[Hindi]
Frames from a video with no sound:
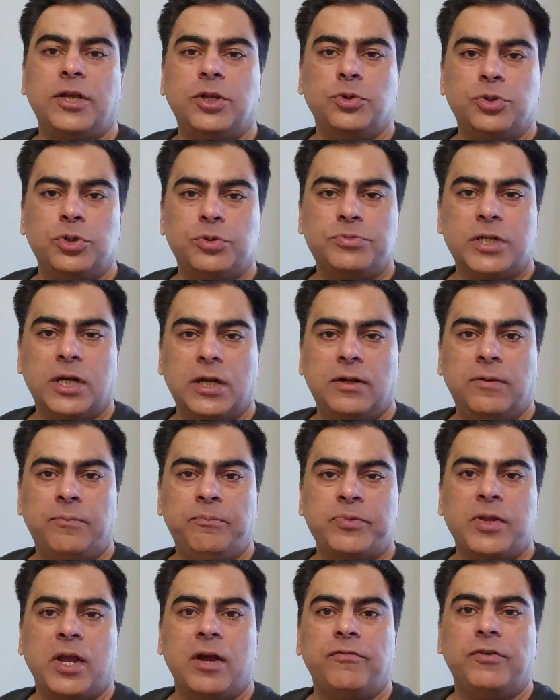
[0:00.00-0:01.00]
यूट्यूब चैनल
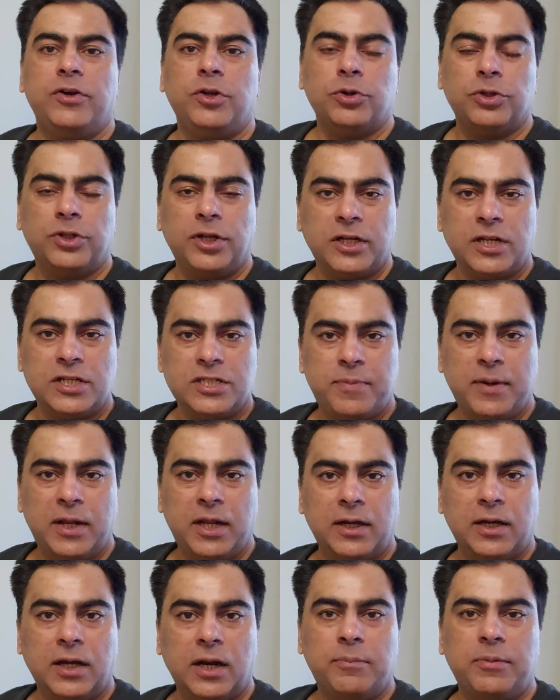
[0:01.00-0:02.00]
वीडियो को देखने से
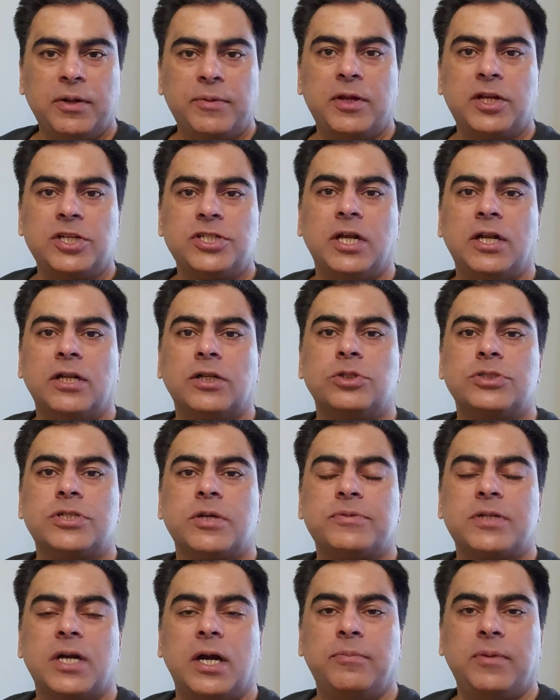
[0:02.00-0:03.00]
पहले अगर आपने मेरे चैनल को
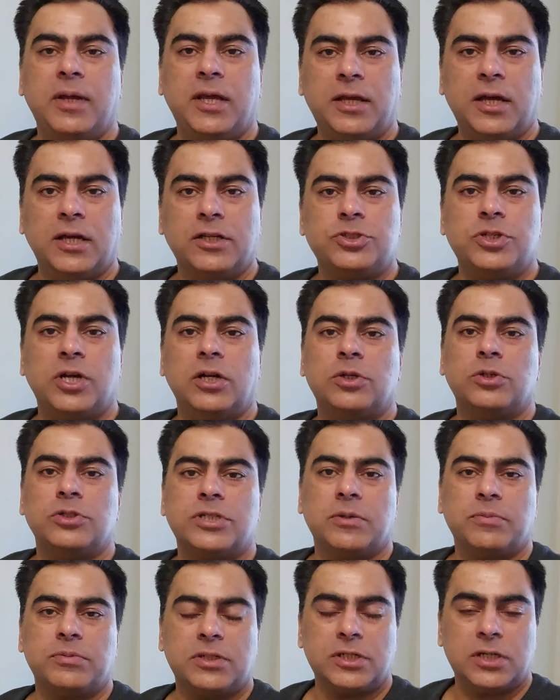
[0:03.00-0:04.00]
सब्सक्राइब नहीं किया तो चैनल को
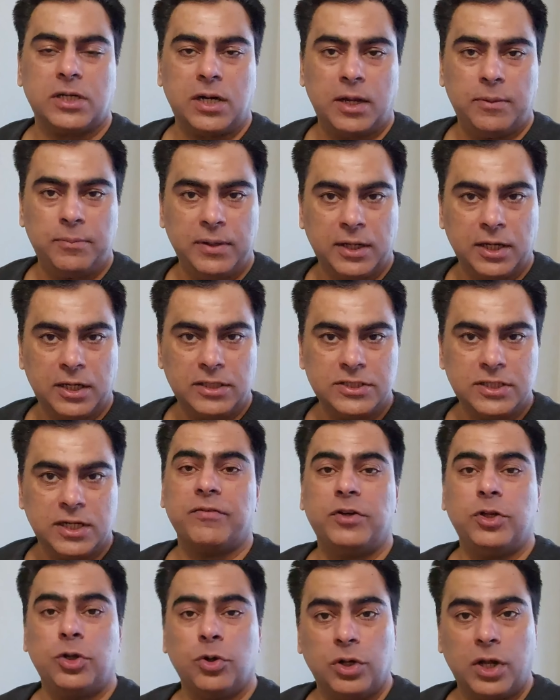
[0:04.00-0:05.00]
सब्सक्राइब भी कर
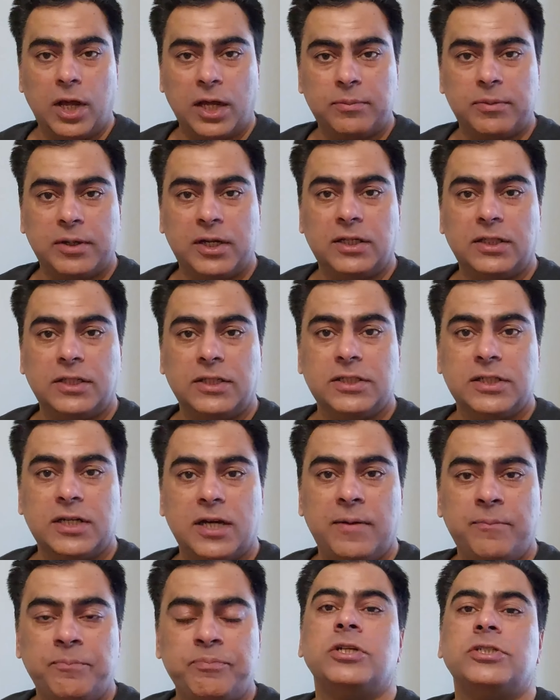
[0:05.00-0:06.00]
लीजिएगा वीडियो को लाइक भी कर
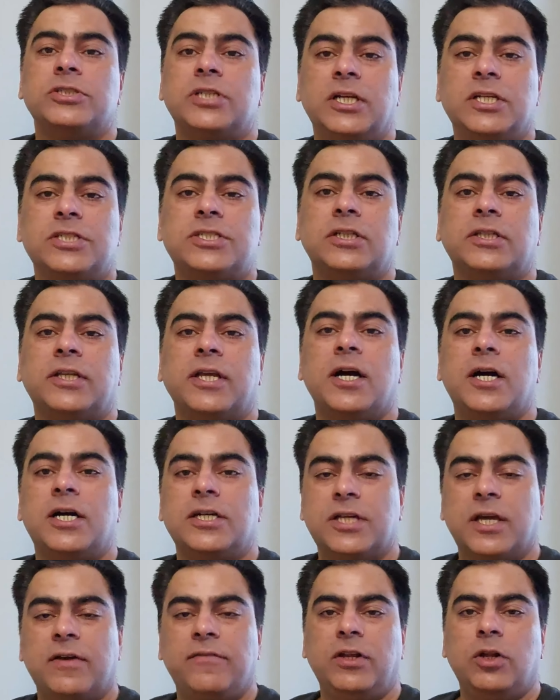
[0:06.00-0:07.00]
दीजिएगा चलिए चलते हैं
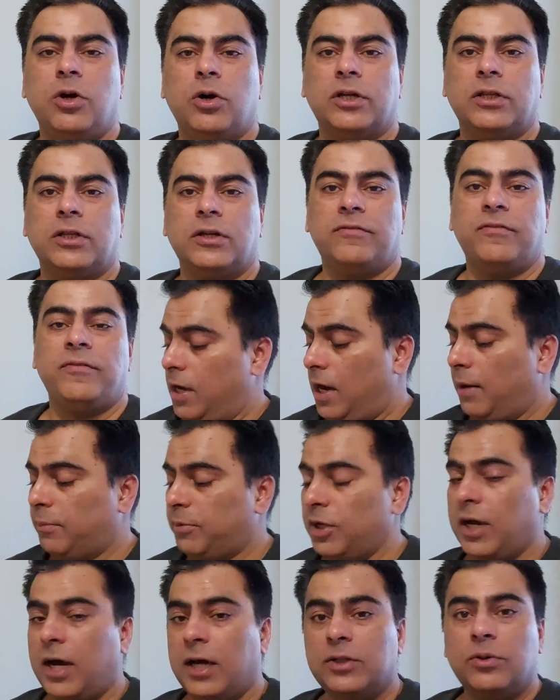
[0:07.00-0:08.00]
आज के व्लॉग की तरफ
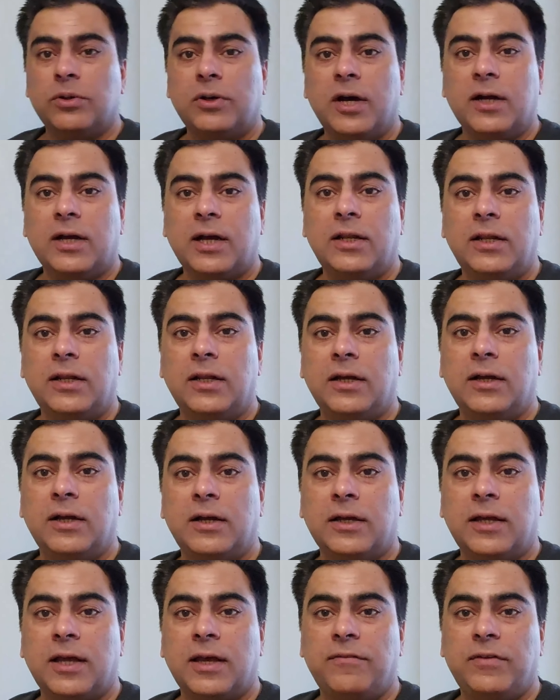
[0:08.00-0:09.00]
आपको याद होगा कल
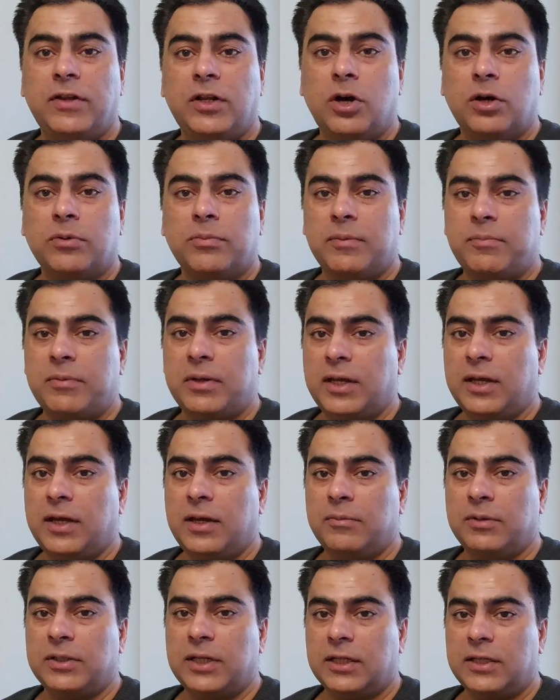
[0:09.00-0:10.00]
के व्लॉग में
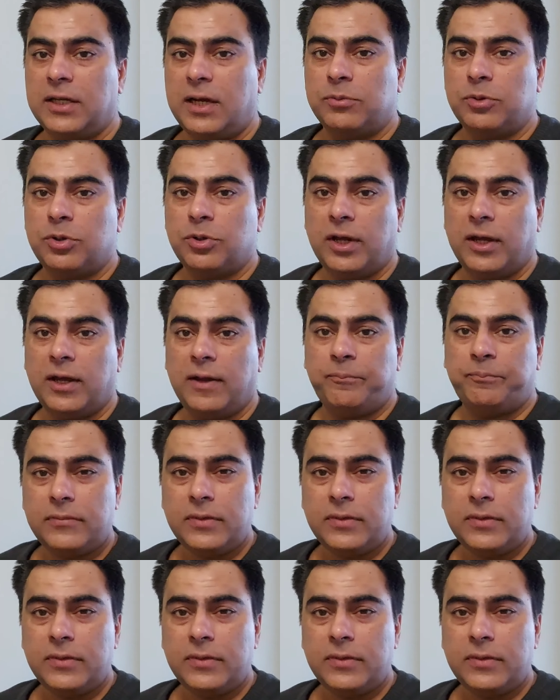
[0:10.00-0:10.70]
मैंने बताया था आपको कि